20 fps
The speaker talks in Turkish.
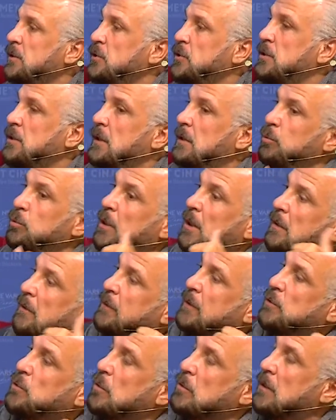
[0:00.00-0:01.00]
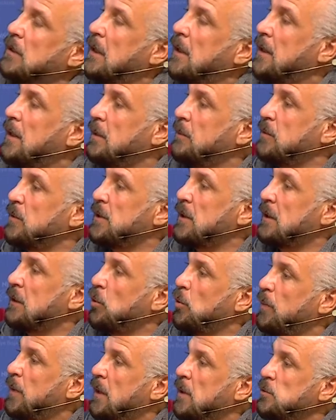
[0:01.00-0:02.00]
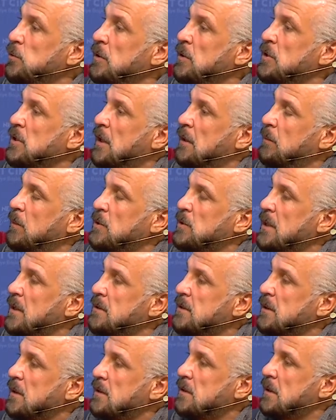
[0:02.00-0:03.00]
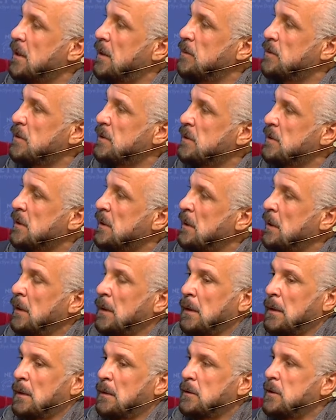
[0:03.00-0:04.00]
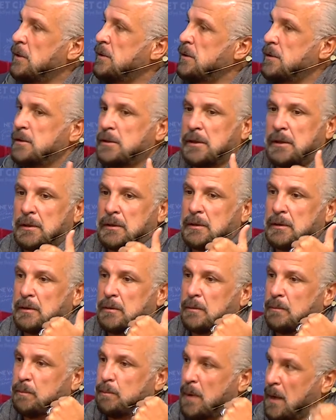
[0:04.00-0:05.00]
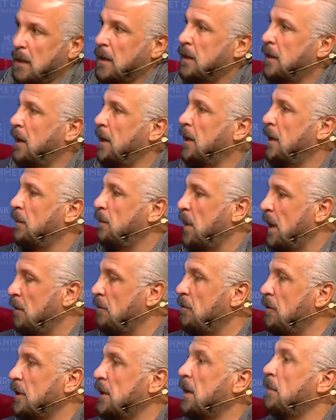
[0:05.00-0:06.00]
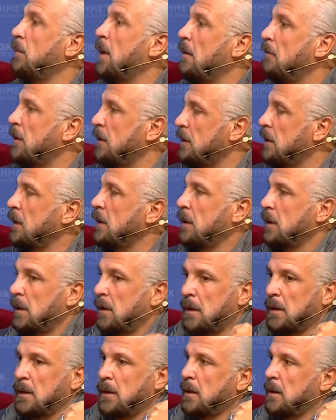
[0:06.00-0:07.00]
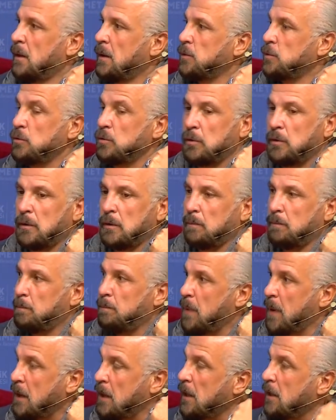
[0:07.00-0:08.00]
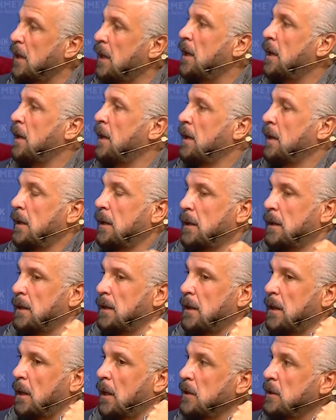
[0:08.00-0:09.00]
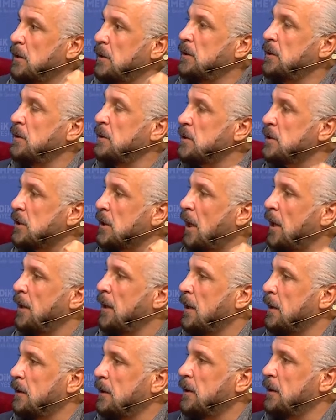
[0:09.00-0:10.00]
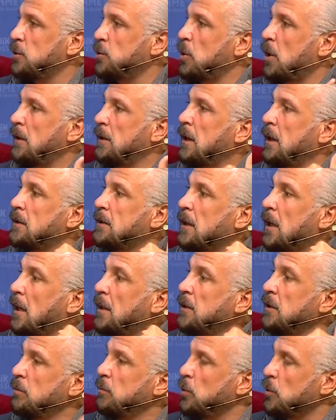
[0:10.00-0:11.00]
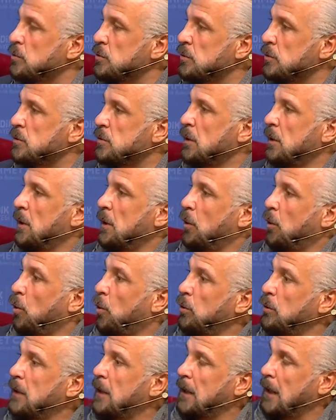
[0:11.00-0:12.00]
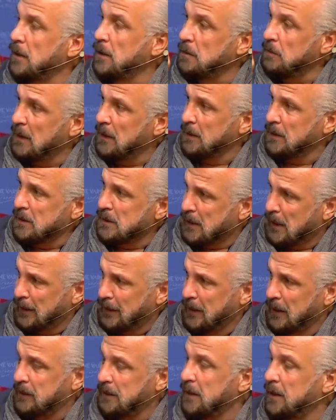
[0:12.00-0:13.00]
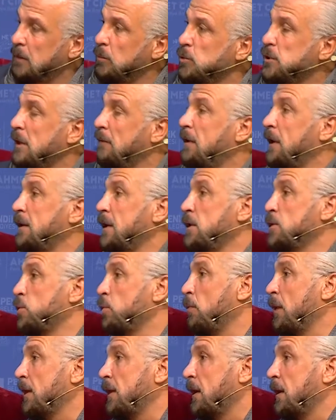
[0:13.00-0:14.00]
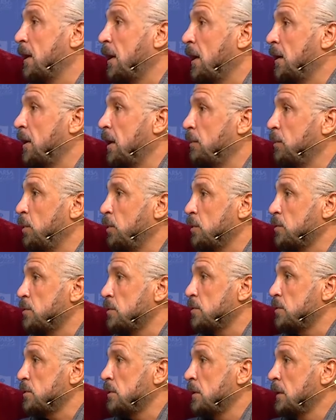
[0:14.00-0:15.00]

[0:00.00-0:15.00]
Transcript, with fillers: için de bu tarafta çok daha rahat bir şekilde operasyon icra etme şansına sahipsiniz. Diyeceksiniz ki PKK ile Mavi Vatan, evet. Çünkü PKK ya ayırdığınız kaynakları şu anda artık ayırmıyorsunuz. Oradan ayırmadığınız kaynaklarını bu sefer deniz kuvvetlerine ayırabiliyorsunuz.